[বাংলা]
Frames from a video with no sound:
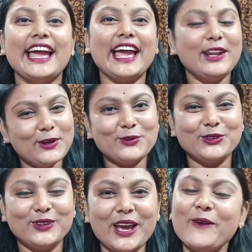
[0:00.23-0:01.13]
হ্যালো
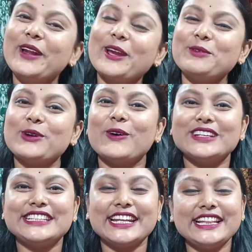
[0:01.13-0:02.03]
বন্ধুরা ওয়েলকাম টু
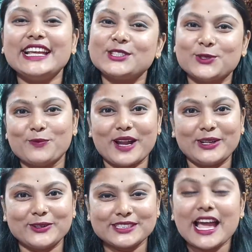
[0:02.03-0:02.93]
আওয়ার চ্যানেল দ্য সুপার
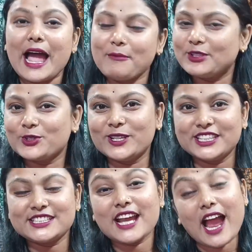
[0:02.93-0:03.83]
ডোজ আমরা চলে
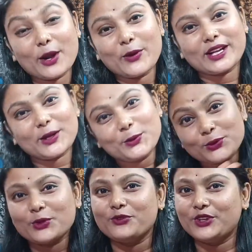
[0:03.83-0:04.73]
এসেছি আরও একটা
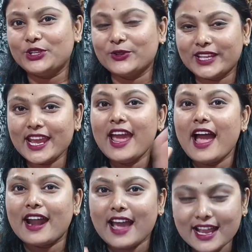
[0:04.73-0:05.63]
নতুন ভিডিও নিয়ে
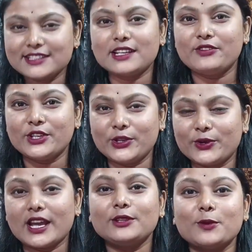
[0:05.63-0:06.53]
আর আজকের
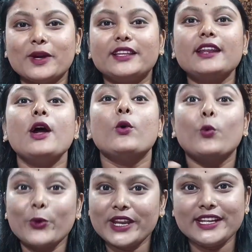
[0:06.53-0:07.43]
ভিডিওটা তোমাদের
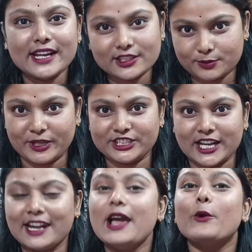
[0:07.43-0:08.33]
উইন্টার
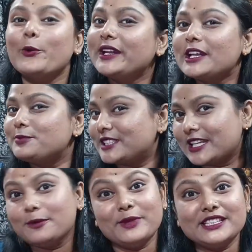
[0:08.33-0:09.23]
স্পেশাল উইন্টার
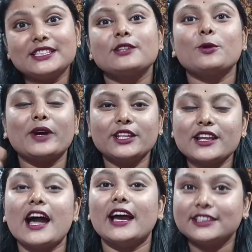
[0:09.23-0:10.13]
স্পেশাল মিন্স তোমাদের
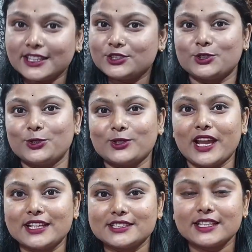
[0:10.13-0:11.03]
আজকের জন্য
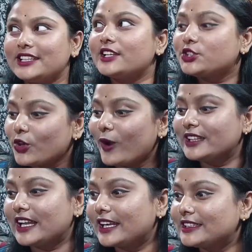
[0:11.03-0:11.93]
থাকছে শল
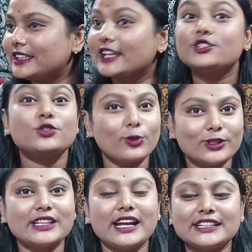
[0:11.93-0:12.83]
থাকছে স্টোল
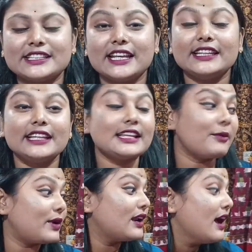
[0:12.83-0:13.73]
থাকছে দেন
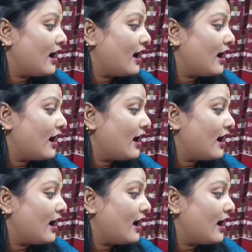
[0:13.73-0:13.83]
তারপর